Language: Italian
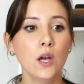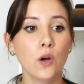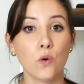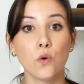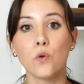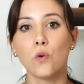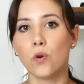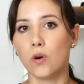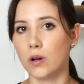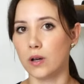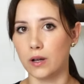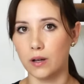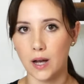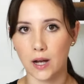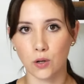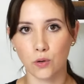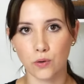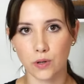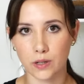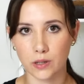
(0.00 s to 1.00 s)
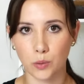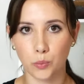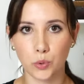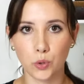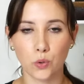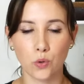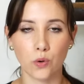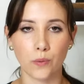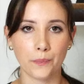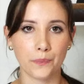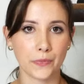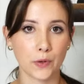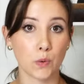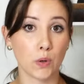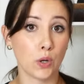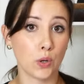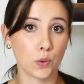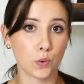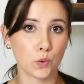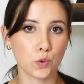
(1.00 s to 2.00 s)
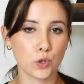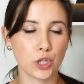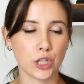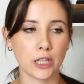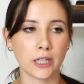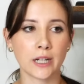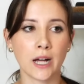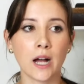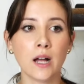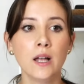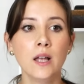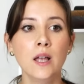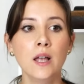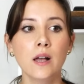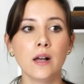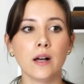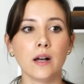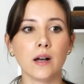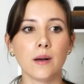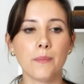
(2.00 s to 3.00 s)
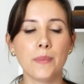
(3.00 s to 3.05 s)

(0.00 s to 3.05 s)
o eh, ancora di più mm, quello in cucina, eh,